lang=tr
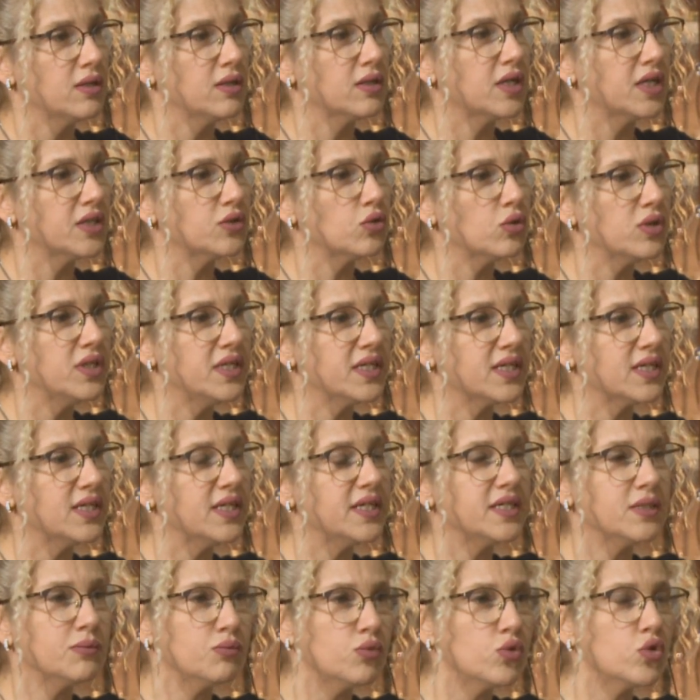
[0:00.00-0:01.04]

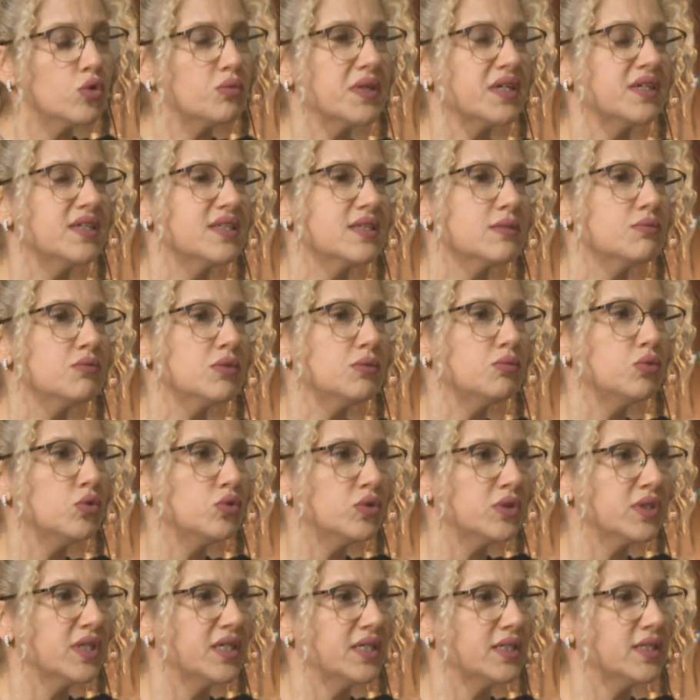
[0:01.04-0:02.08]
Katoliklerin büyük bir kısmı
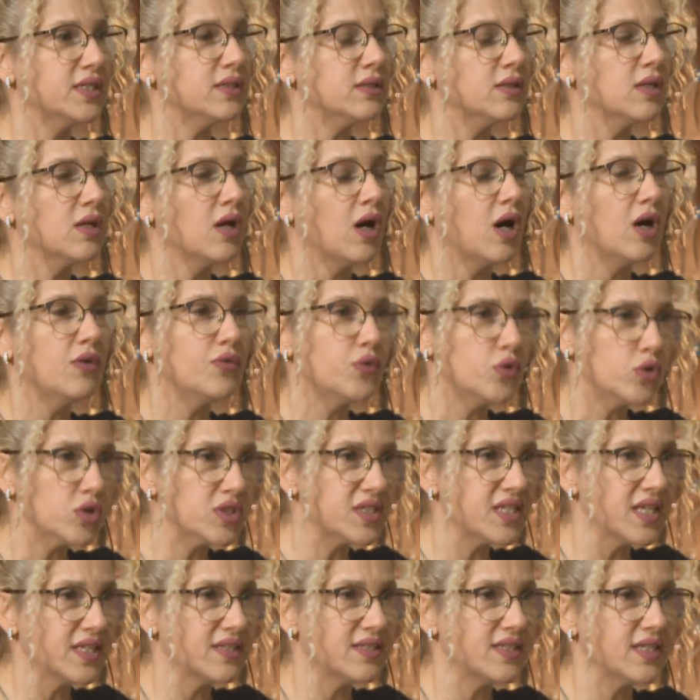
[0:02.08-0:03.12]
bunları
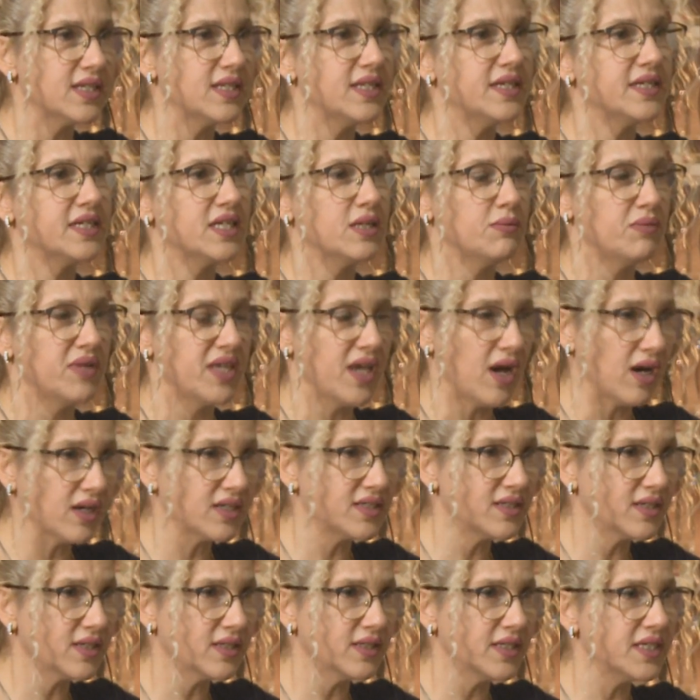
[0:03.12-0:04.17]
aforoz ettikleri gibi,
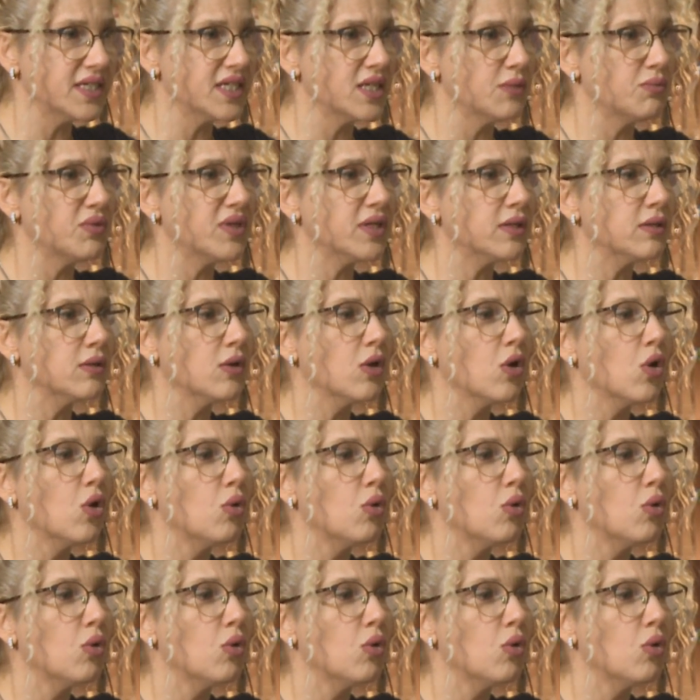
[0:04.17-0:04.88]
yaktıkları gibi